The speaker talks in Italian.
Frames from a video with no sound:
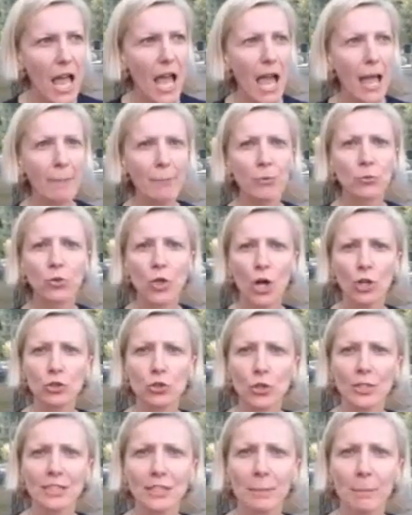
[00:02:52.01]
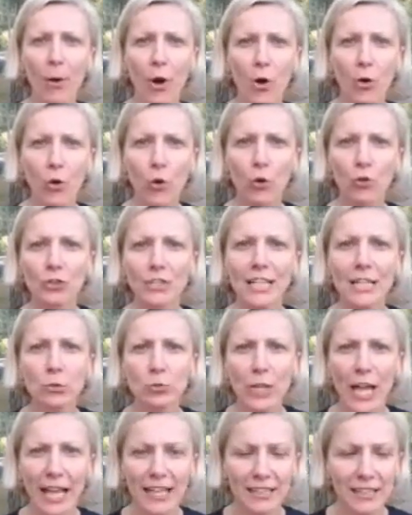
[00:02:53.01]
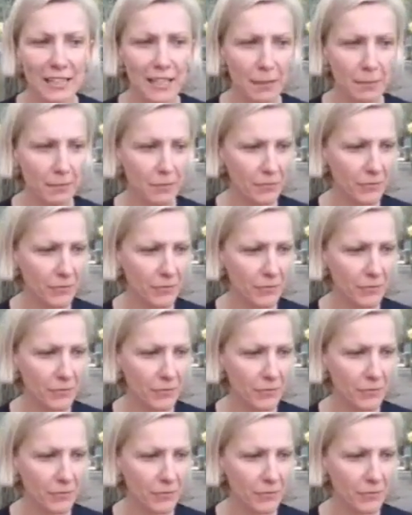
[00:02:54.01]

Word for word: è piuttosto a dir poco deludente.